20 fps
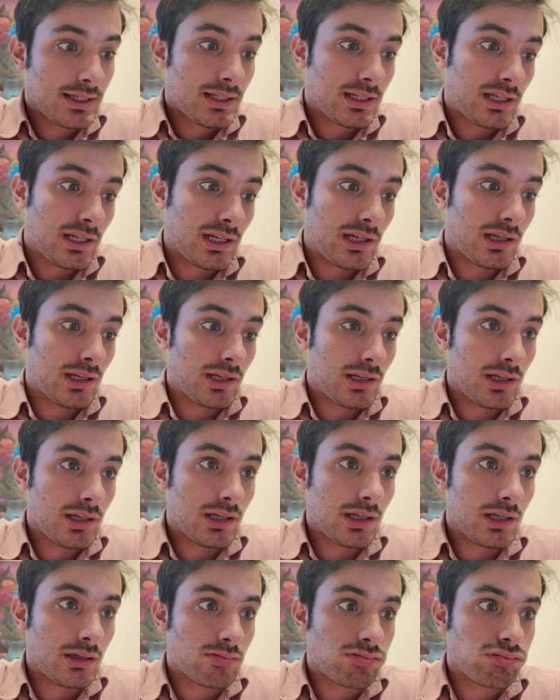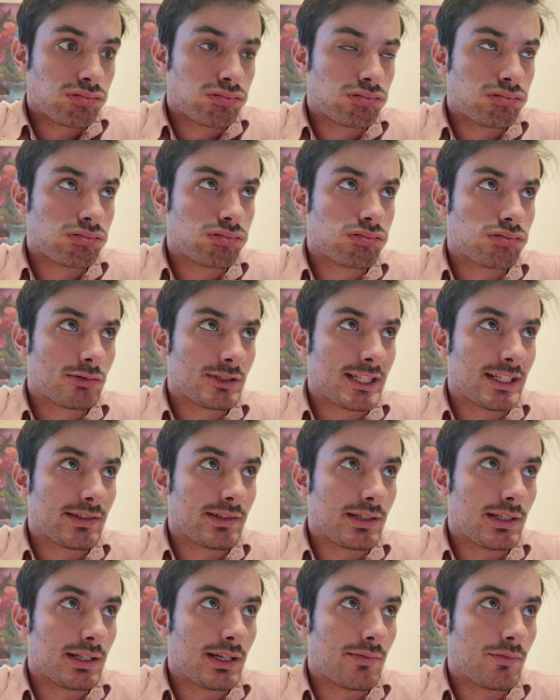E
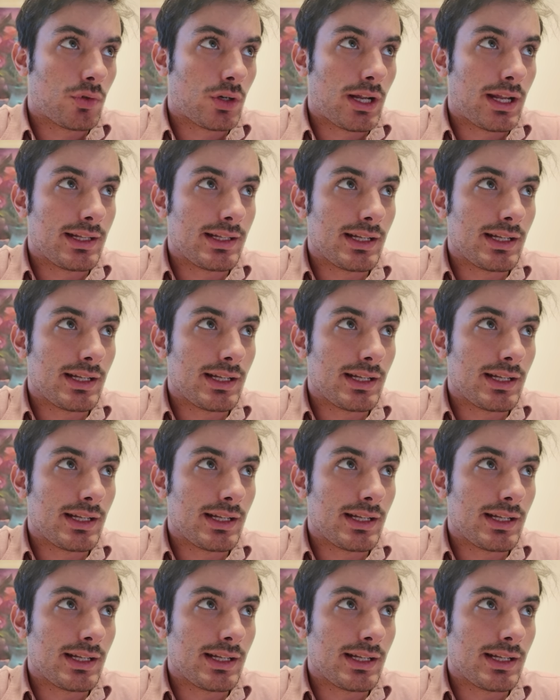stasera vorrei